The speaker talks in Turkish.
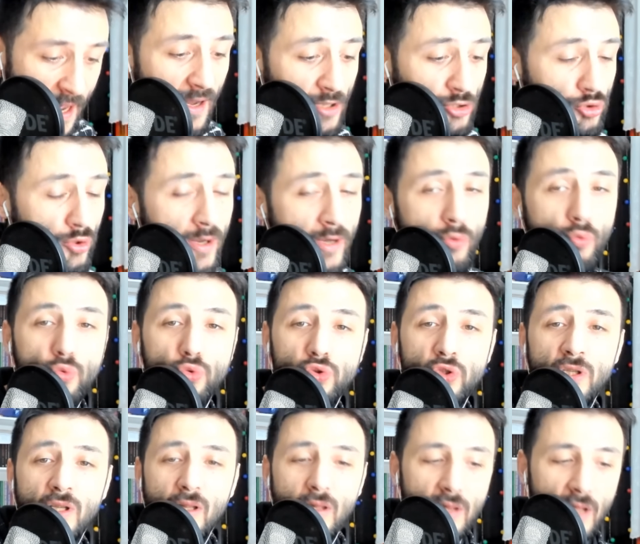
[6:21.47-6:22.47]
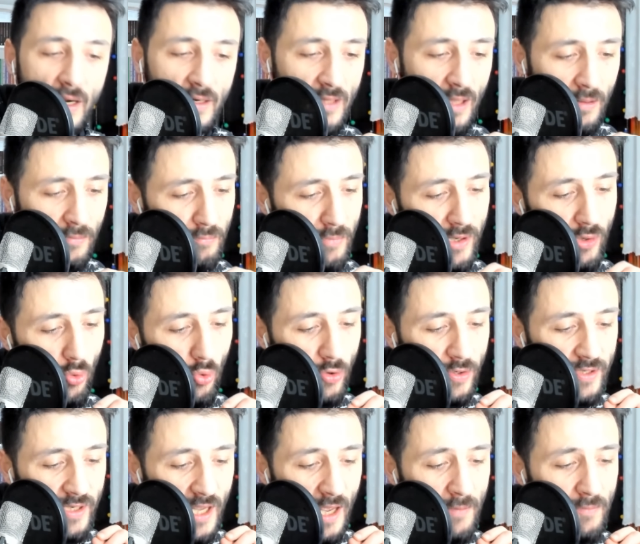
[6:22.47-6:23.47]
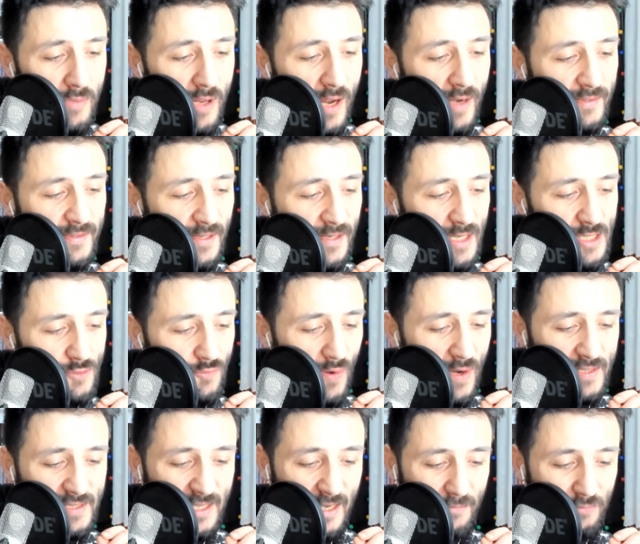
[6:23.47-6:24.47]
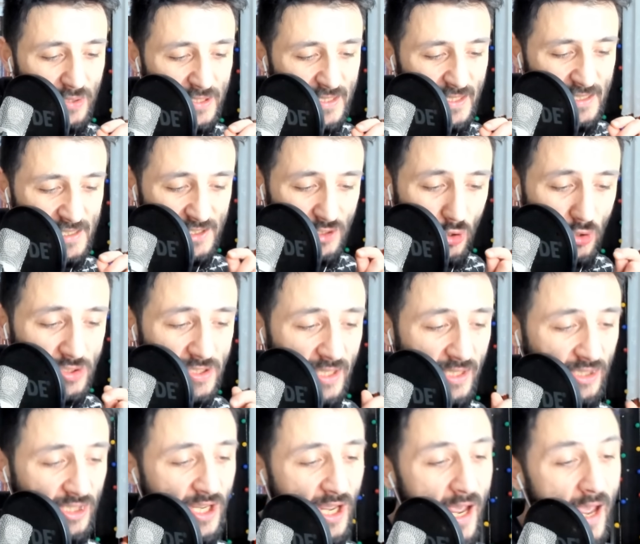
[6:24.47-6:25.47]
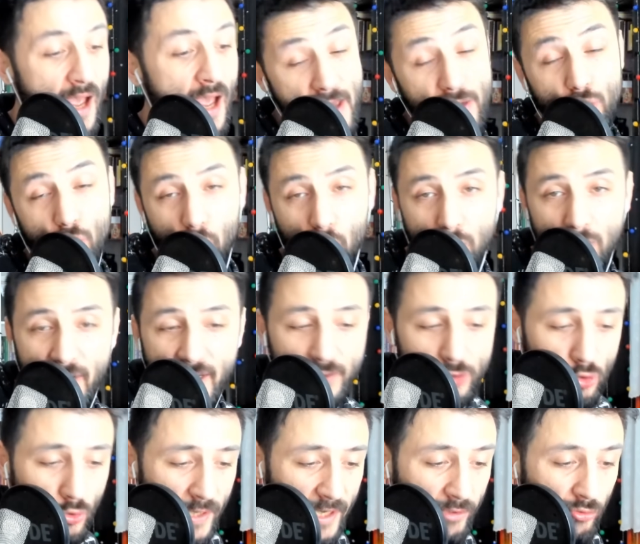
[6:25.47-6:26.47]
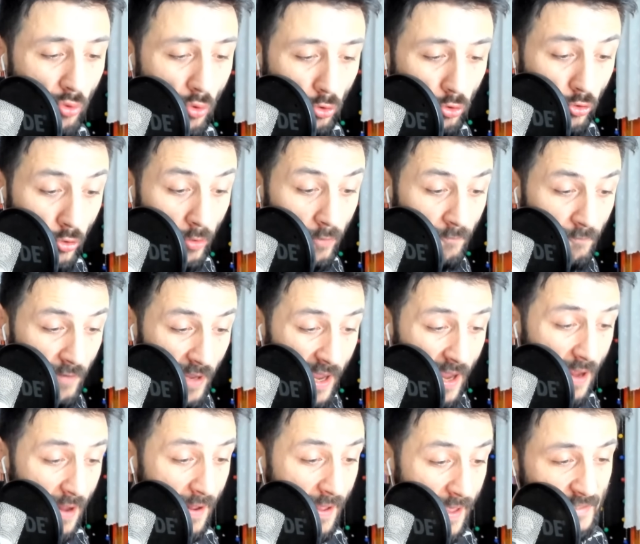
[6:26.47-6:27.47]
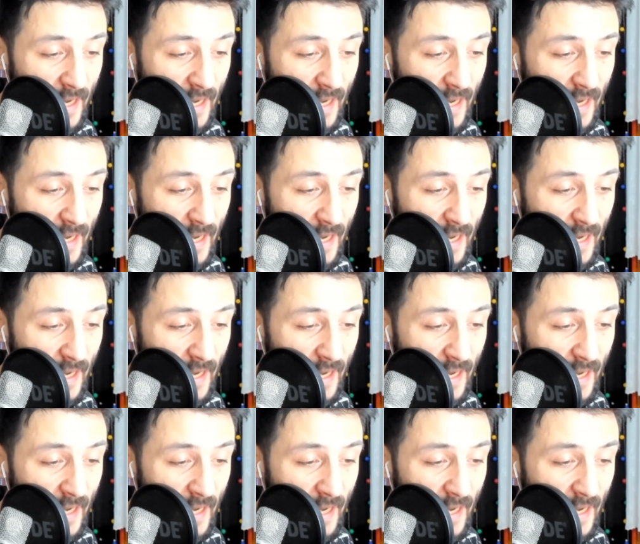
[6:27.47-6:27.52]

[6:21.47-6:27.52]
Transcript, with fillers: Clash Royale uzun yıllardan beri oynayan bir arkadaş varsa bizi izliyorsak ki ben yorumları sürekli okuyorum ve